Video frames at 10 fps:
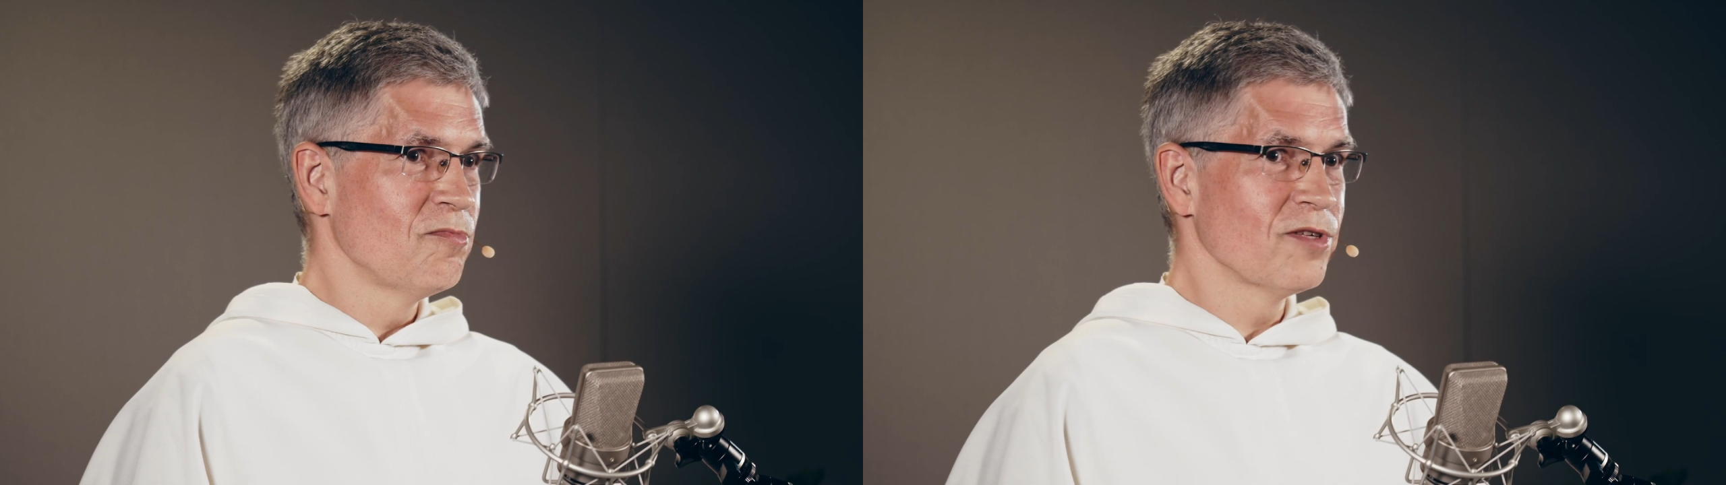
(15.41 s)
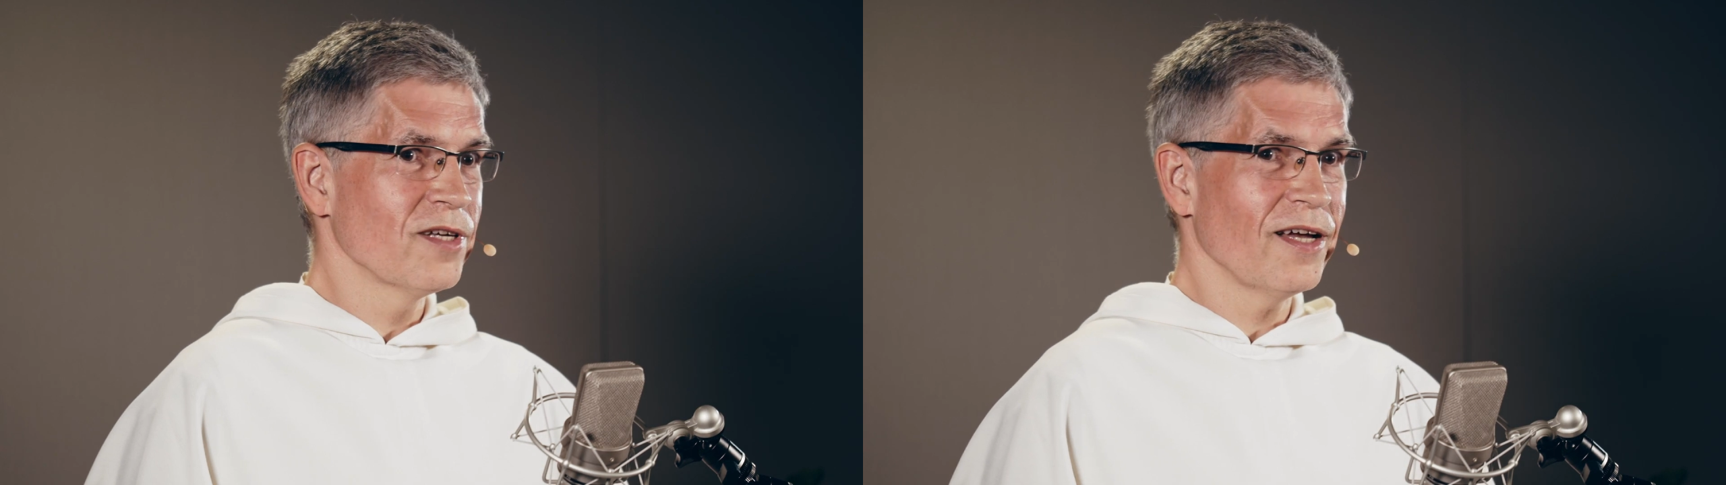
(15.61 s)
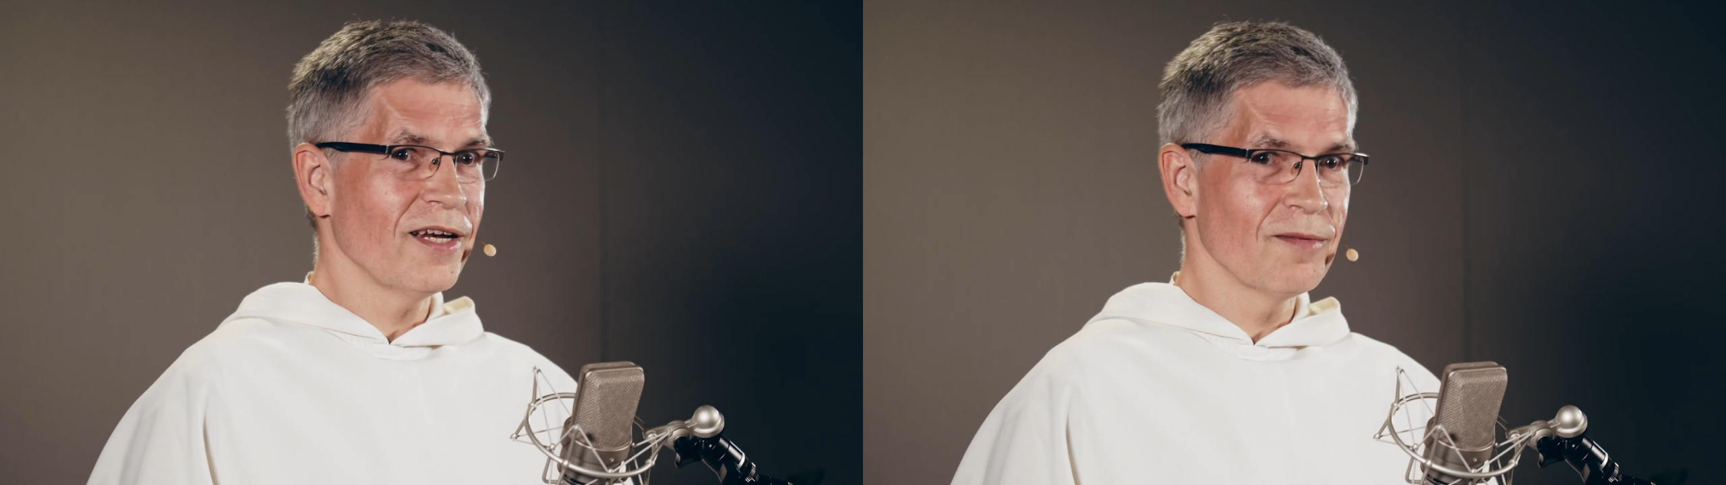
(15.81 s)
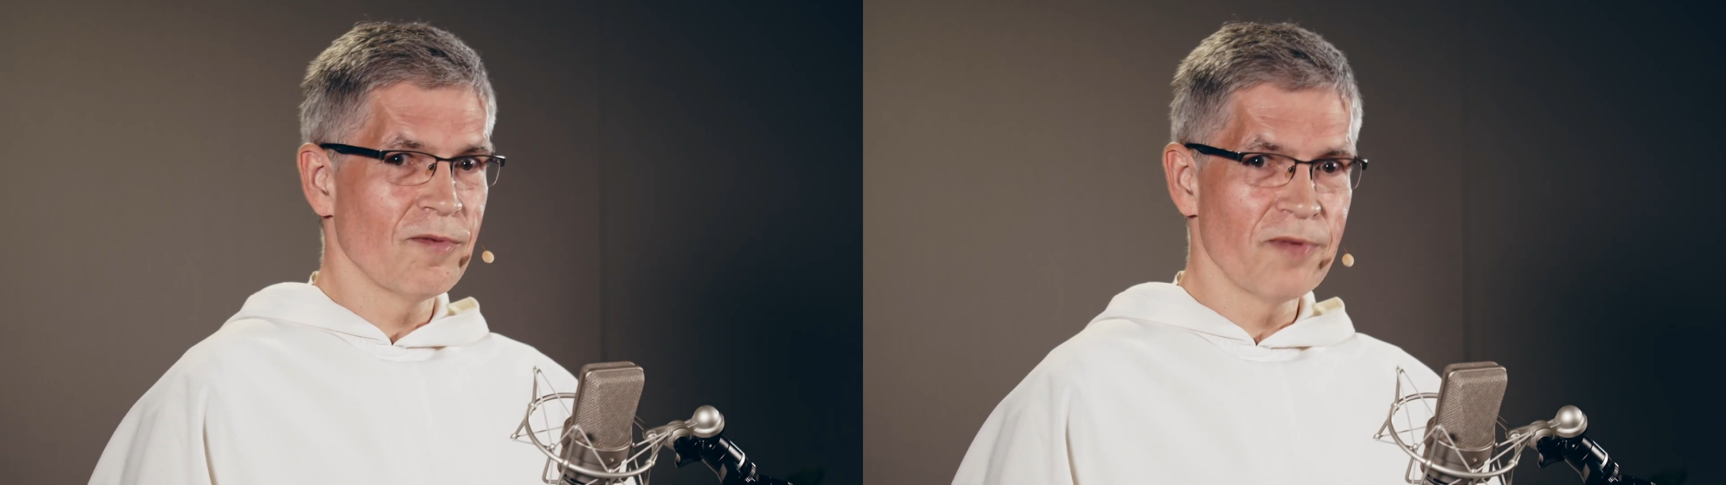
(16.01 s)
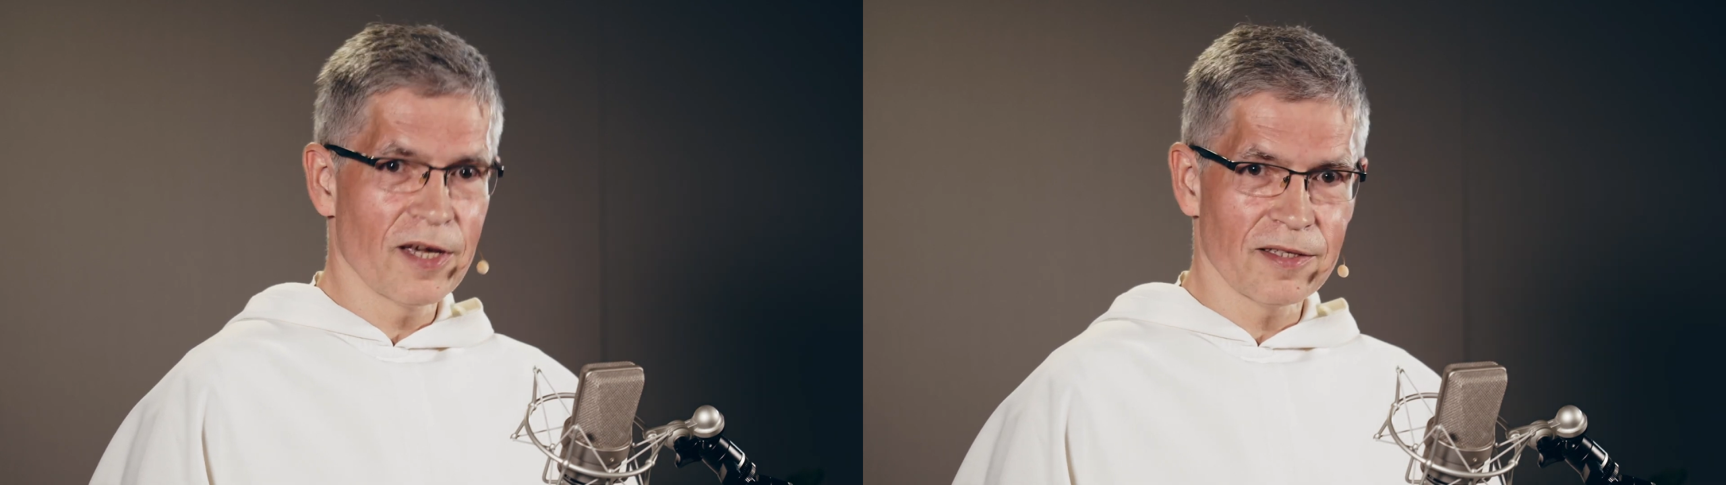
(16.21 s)

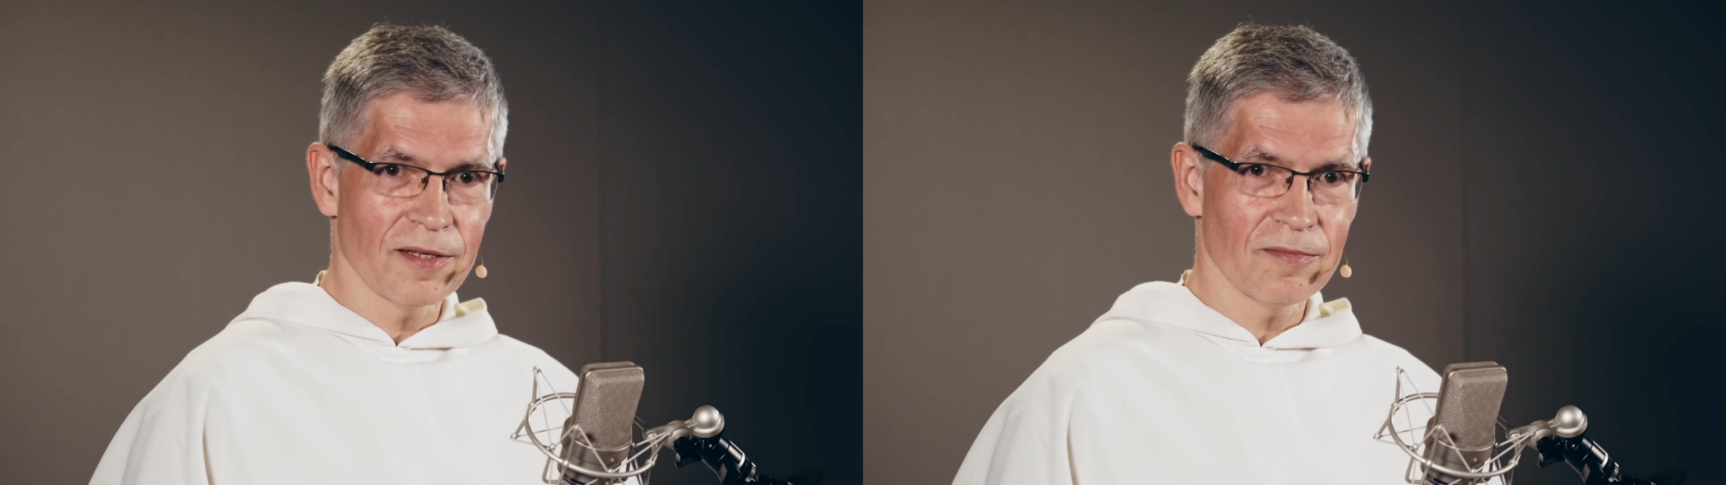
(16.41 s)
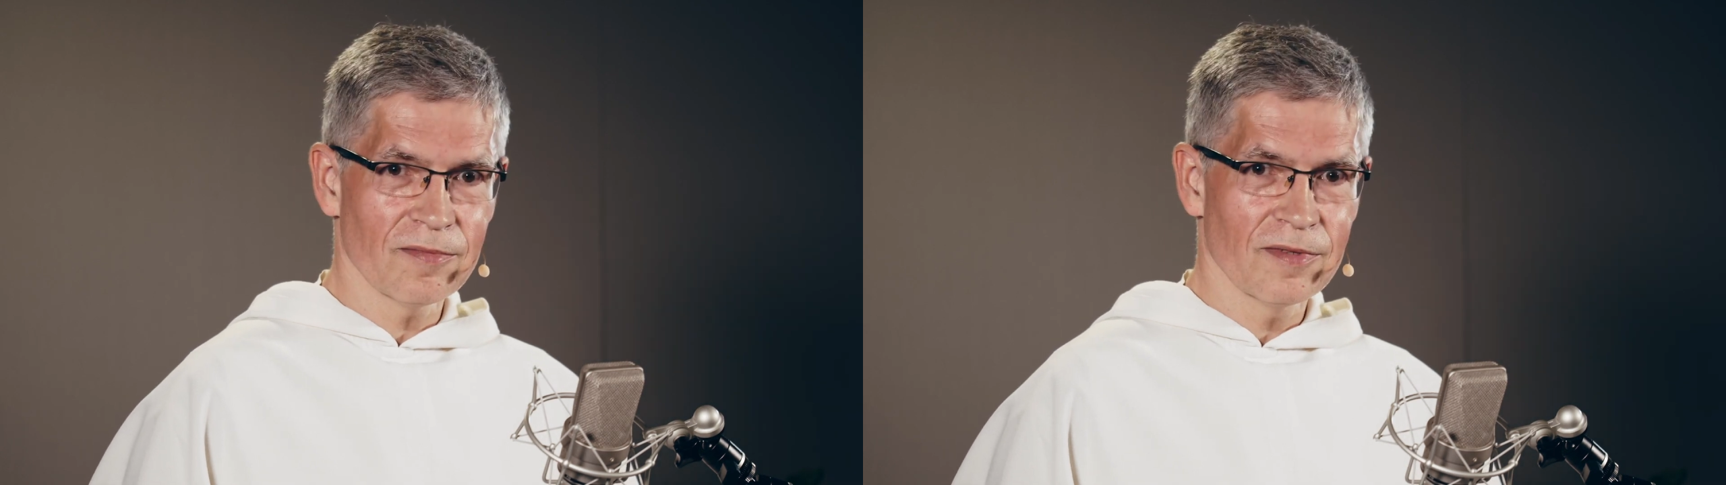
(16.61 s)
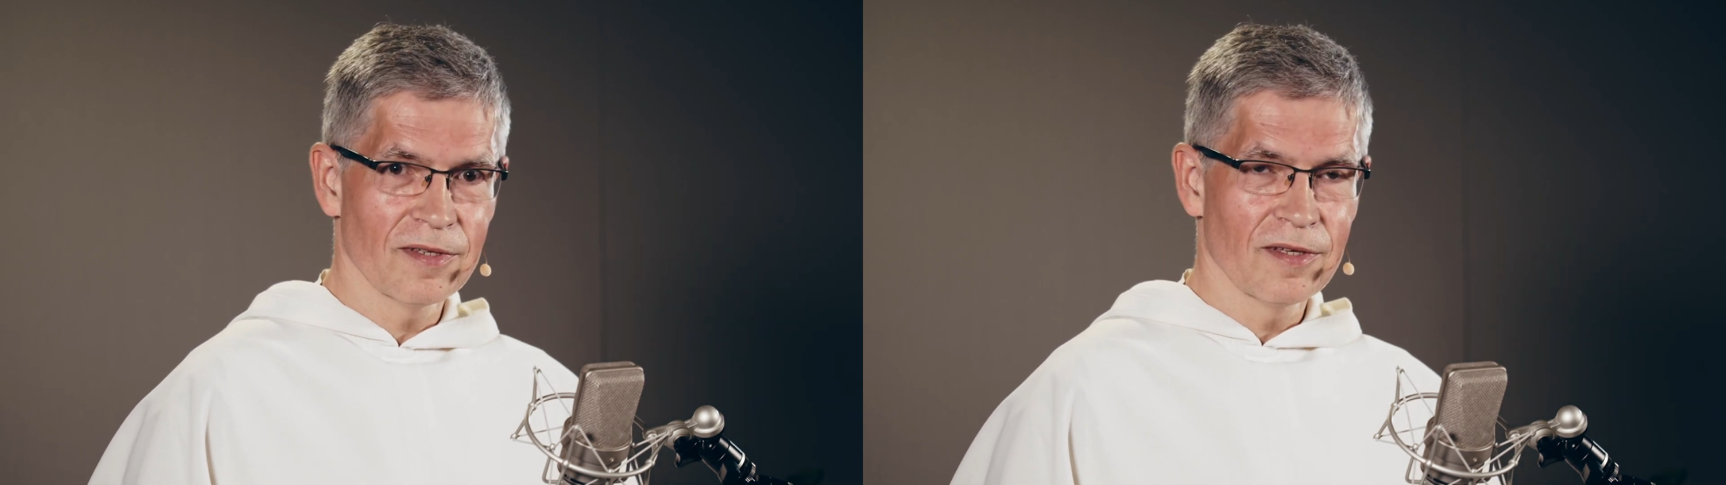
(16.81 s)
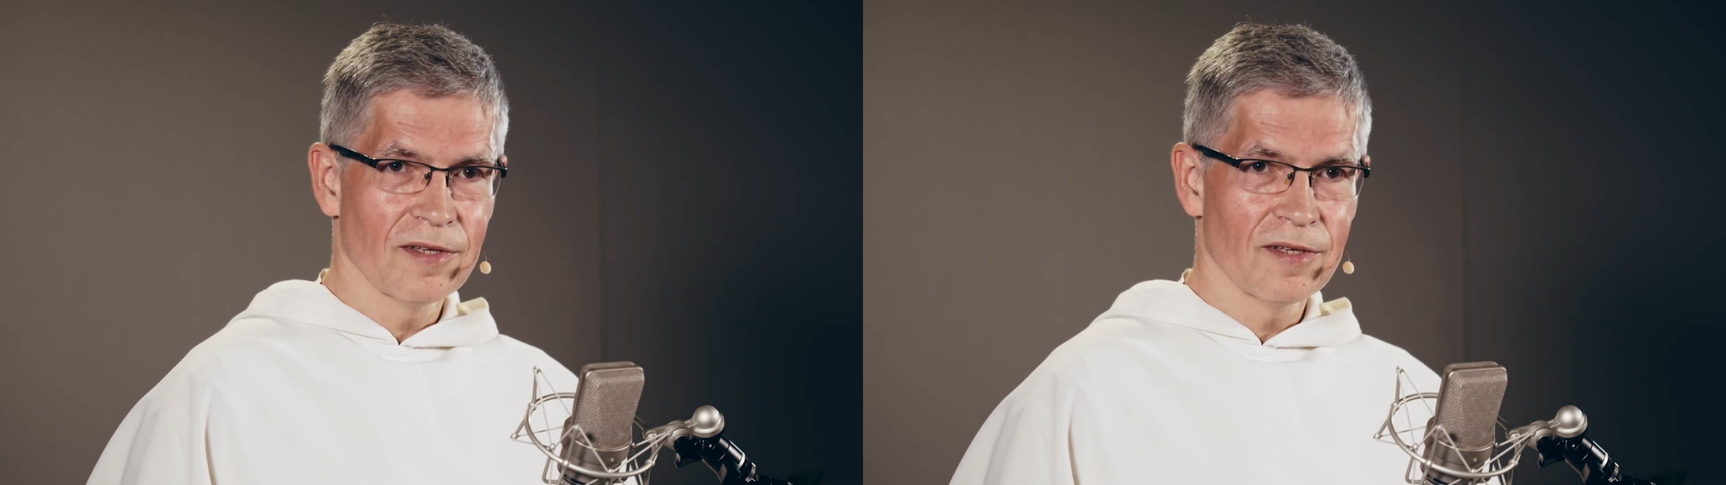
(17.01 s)
muzealnym obiektem,